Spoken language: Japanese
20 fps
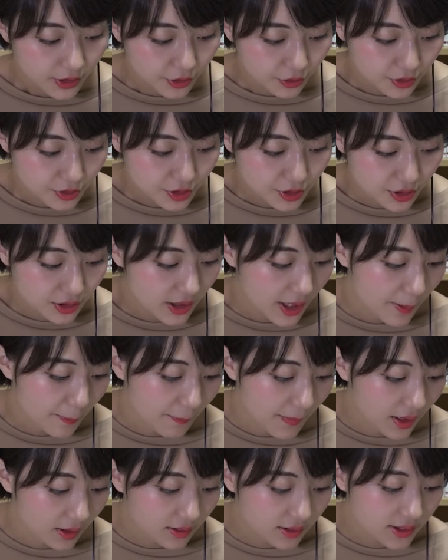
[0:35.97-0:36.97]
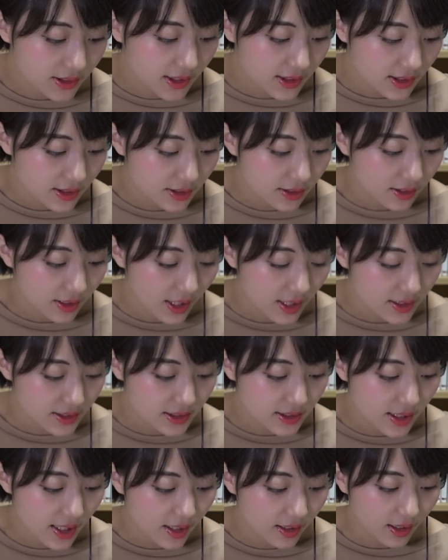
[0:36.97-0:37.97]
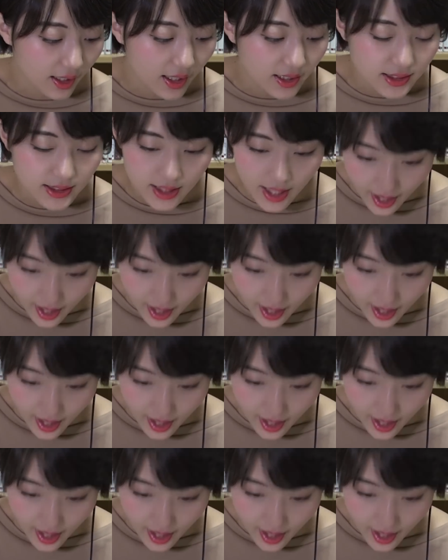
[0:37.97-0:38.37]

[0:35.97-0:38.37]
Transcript: 4周年爆絶感謝ガ